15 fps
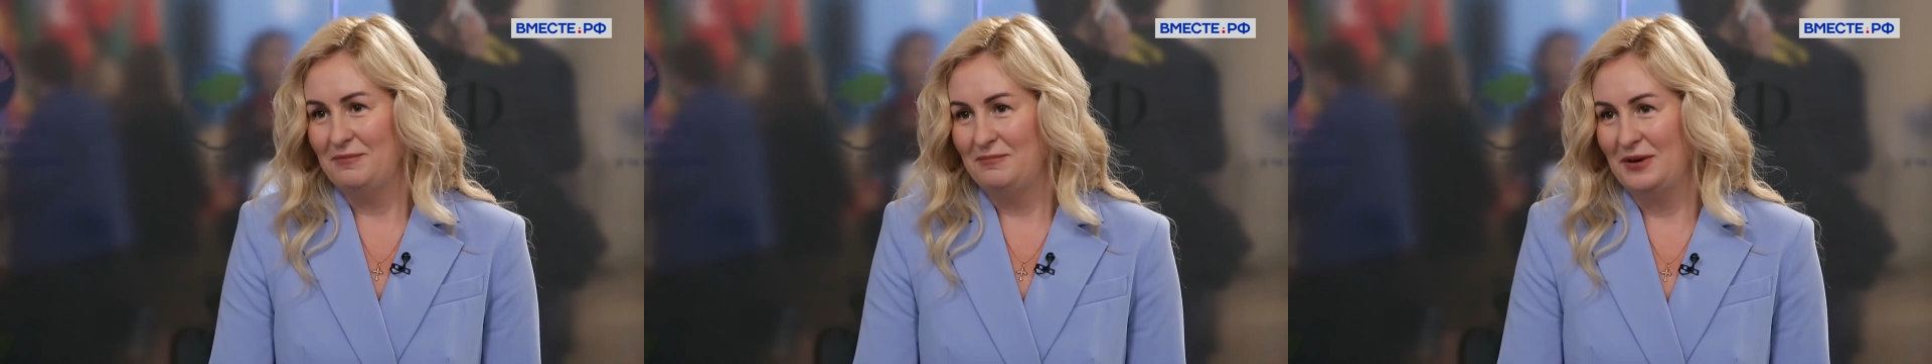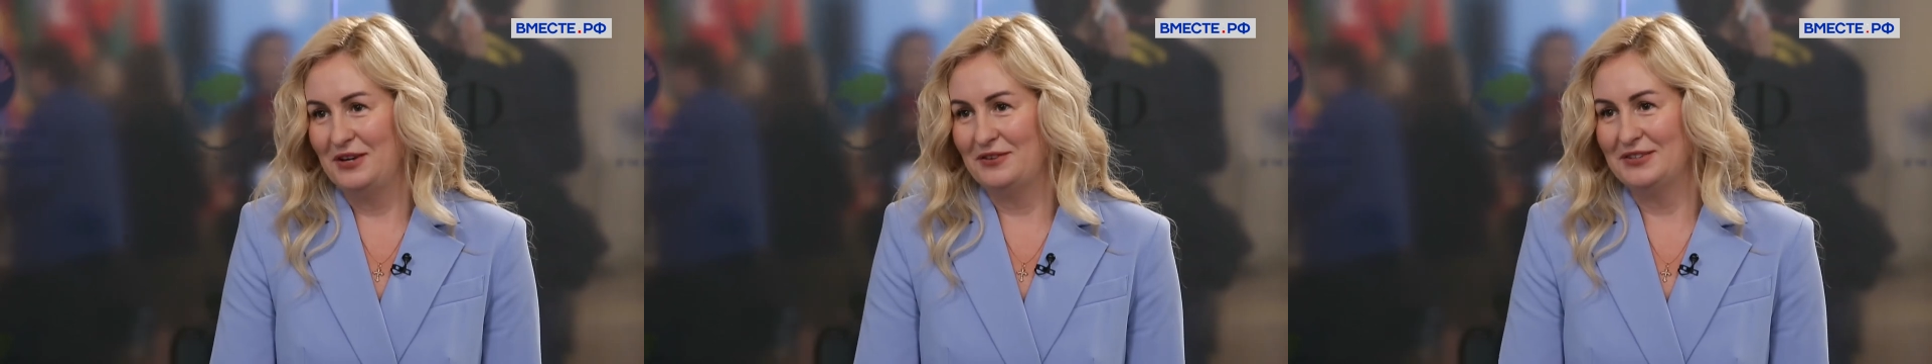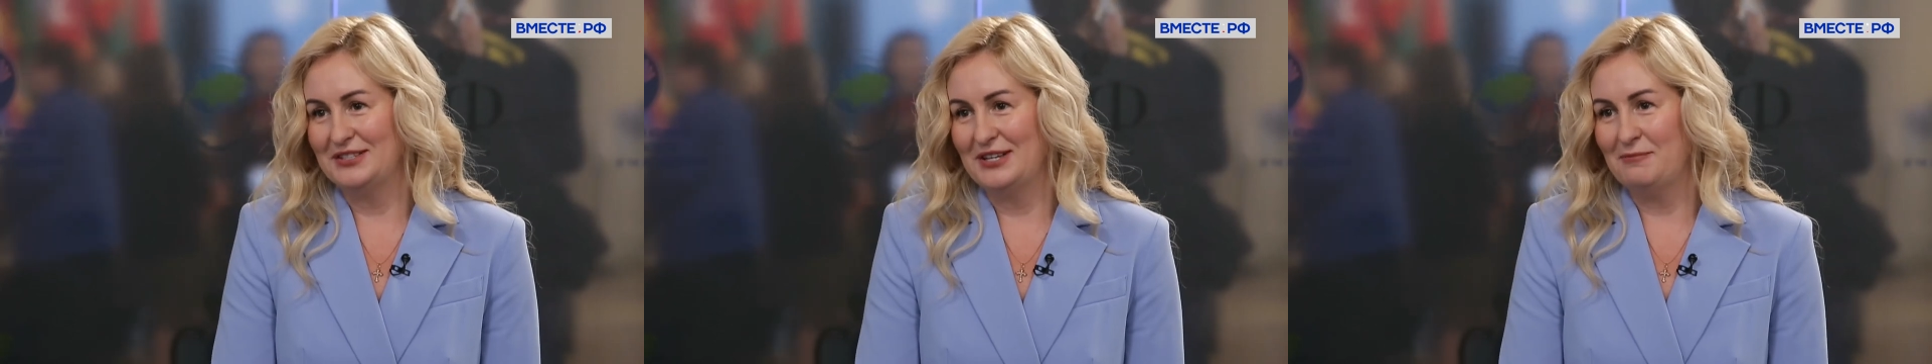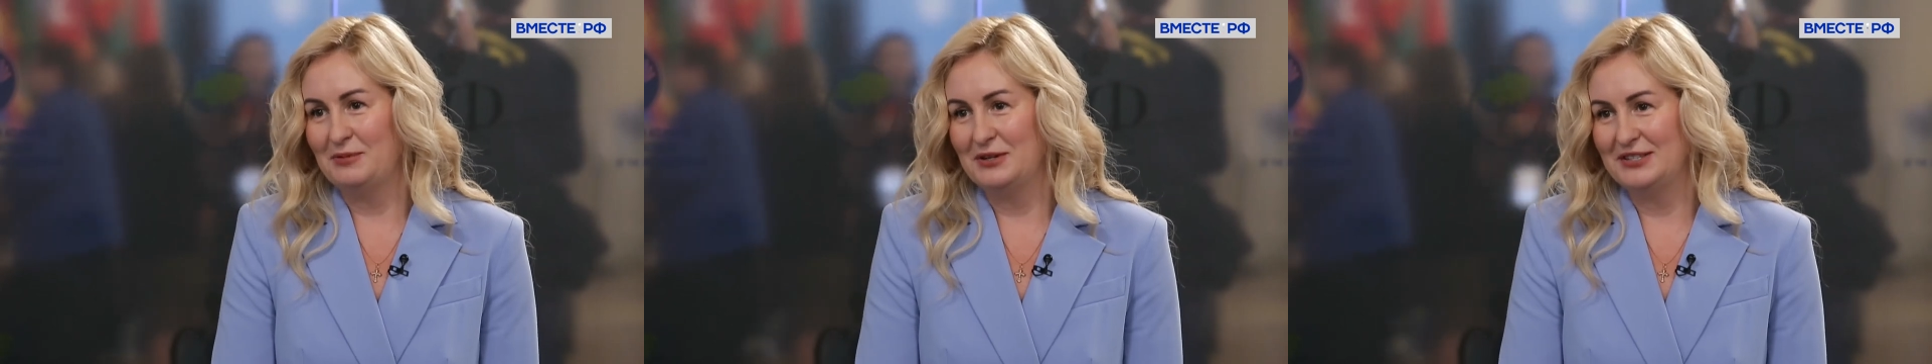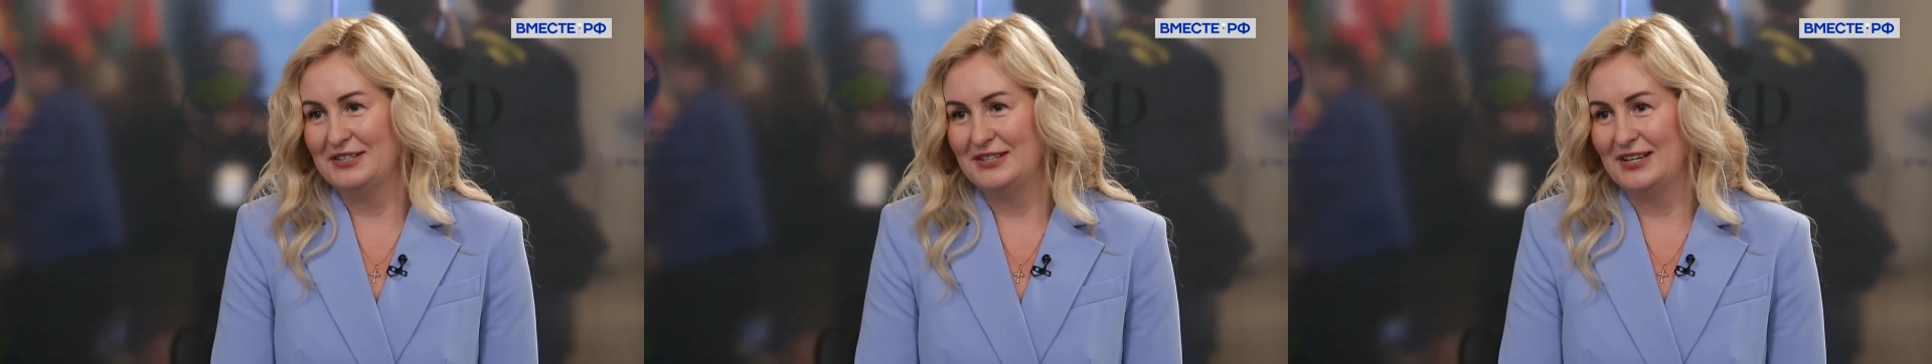первый зам
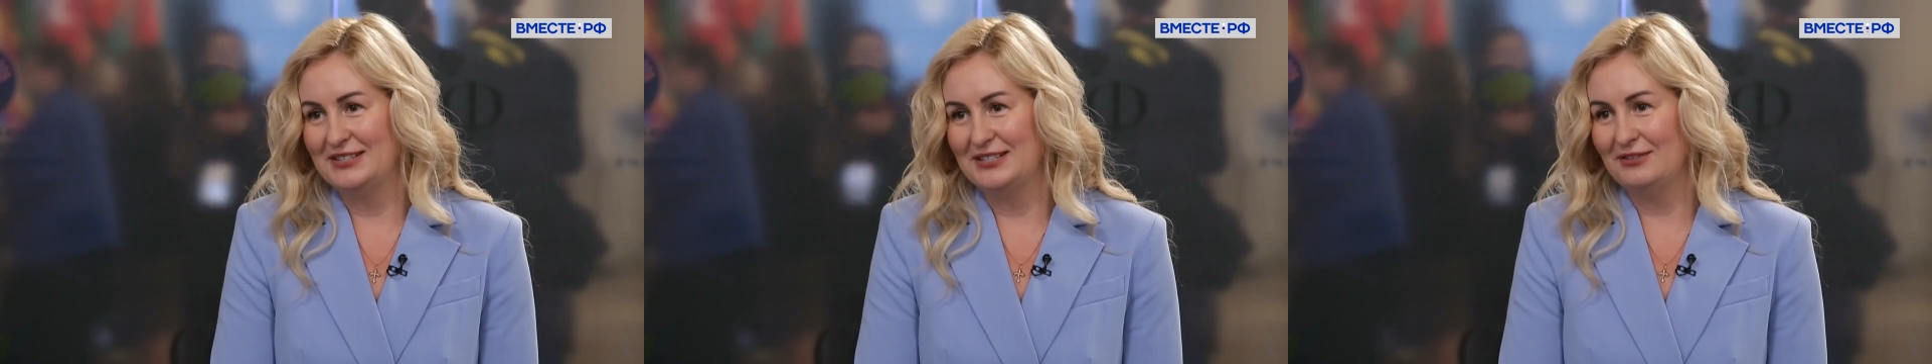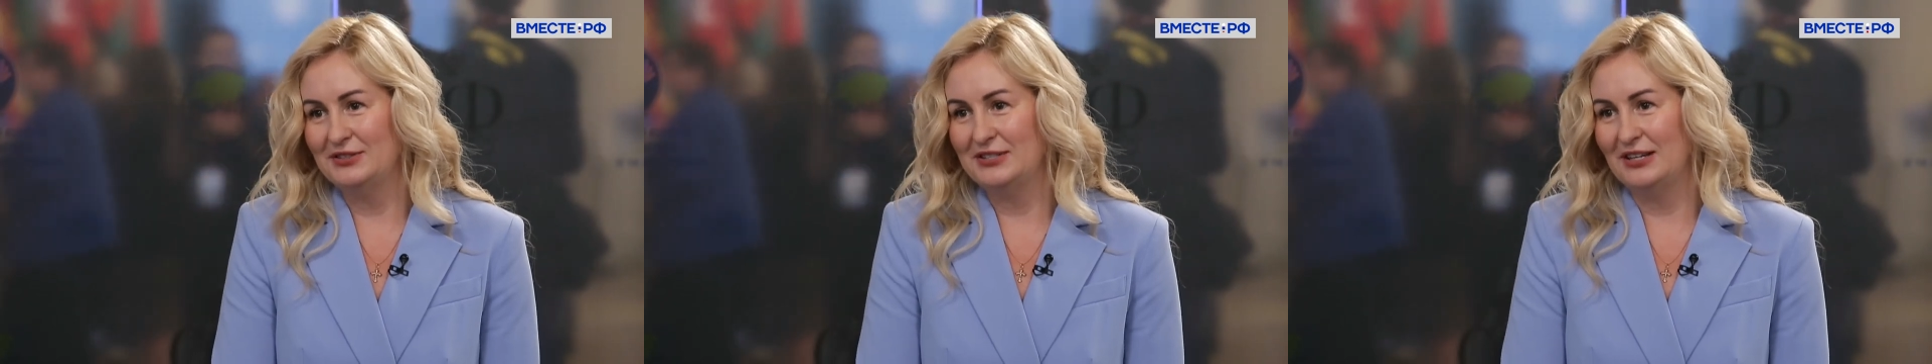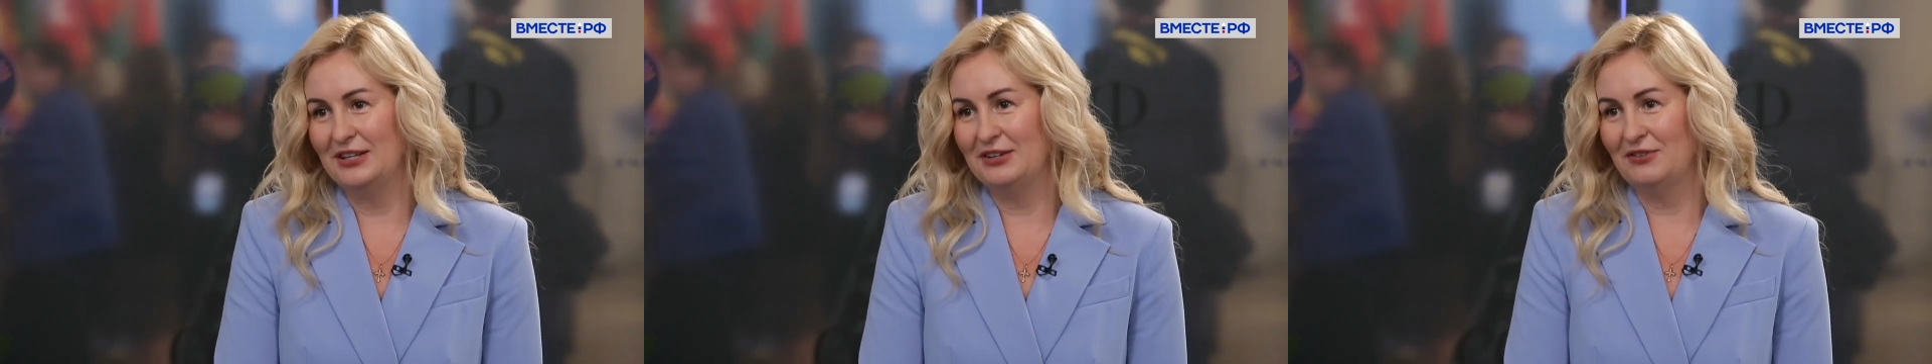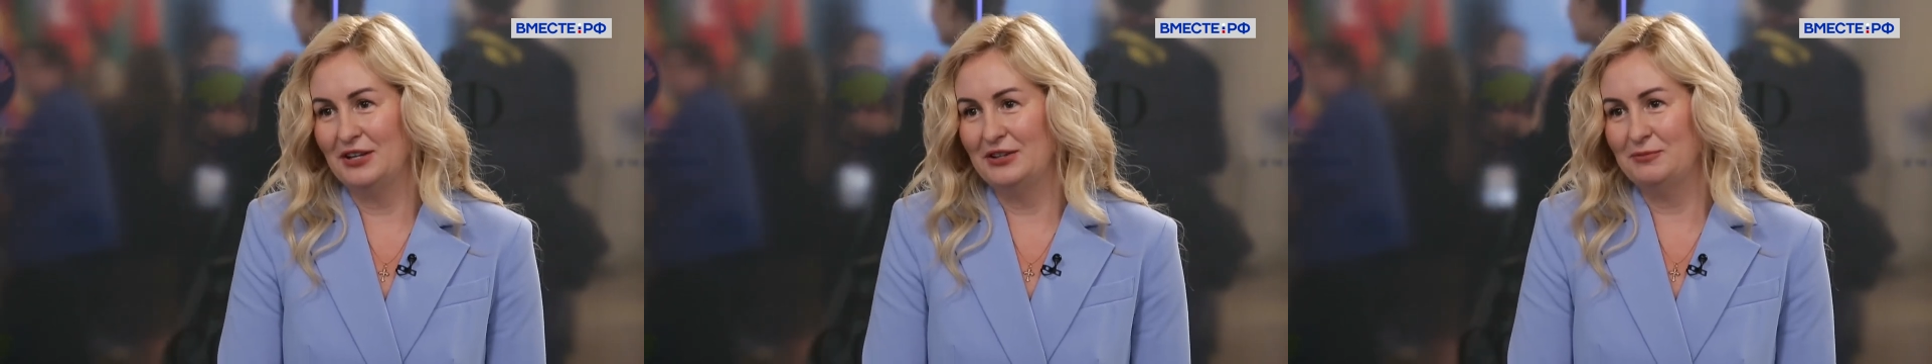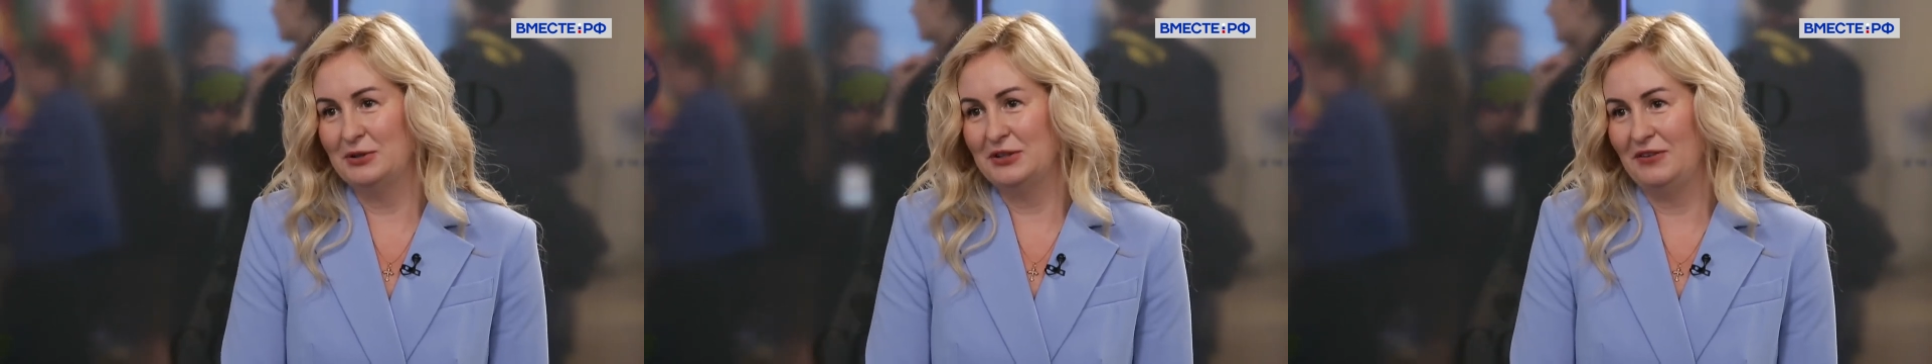зампредседатель Антилина
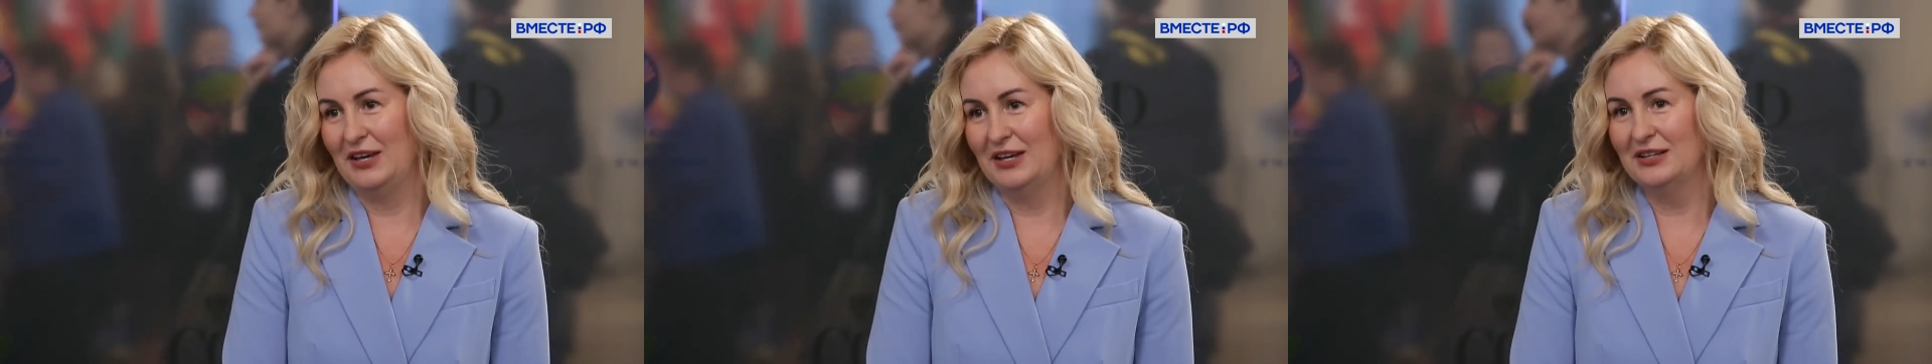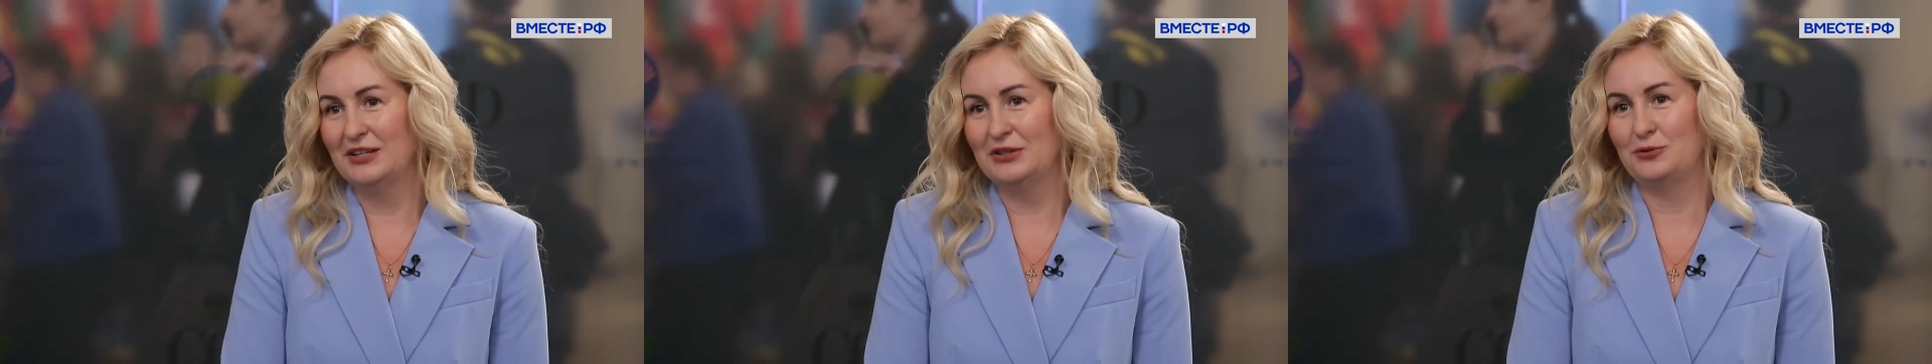Ивановна Матвиенко,